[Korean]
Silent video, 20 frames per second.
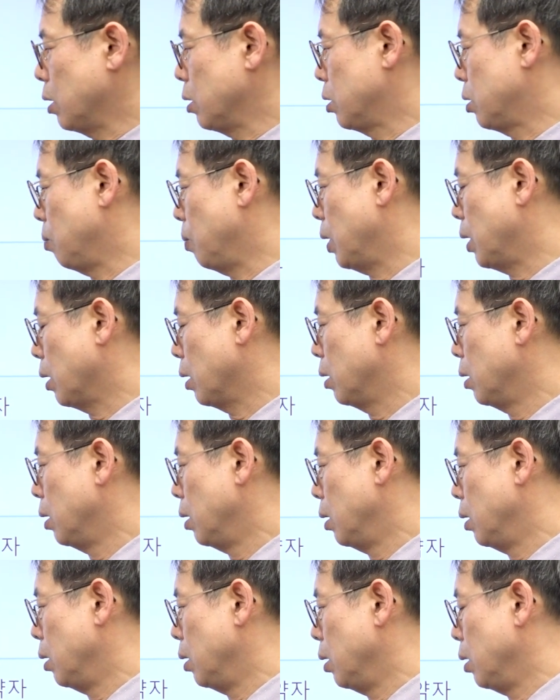않습니다.
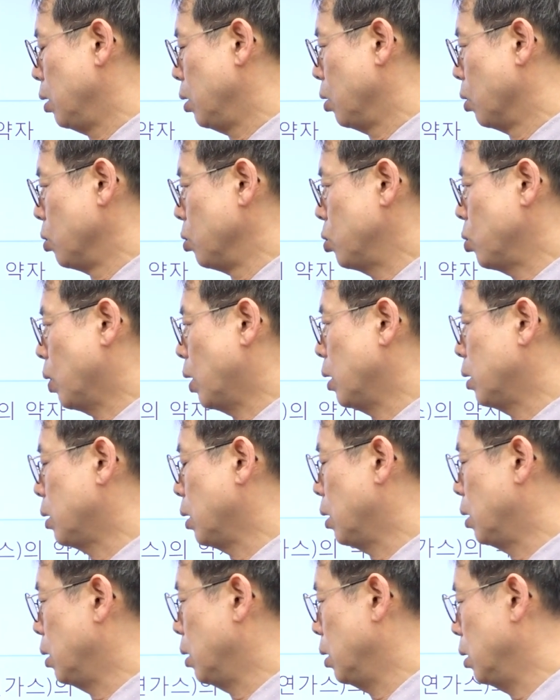연소할
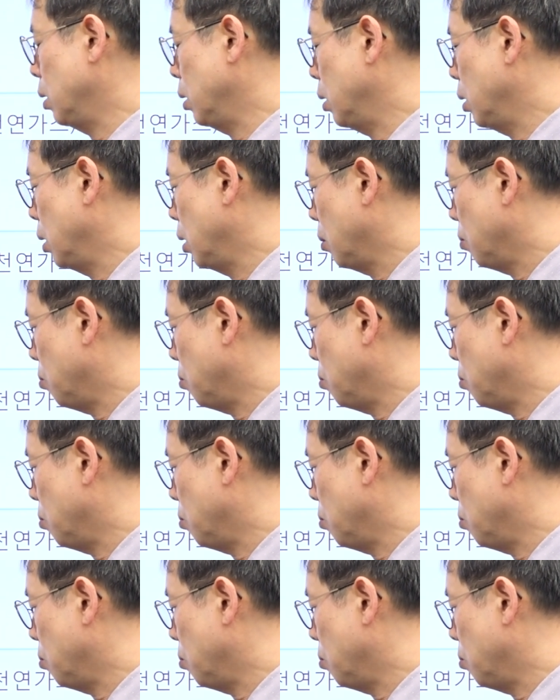때는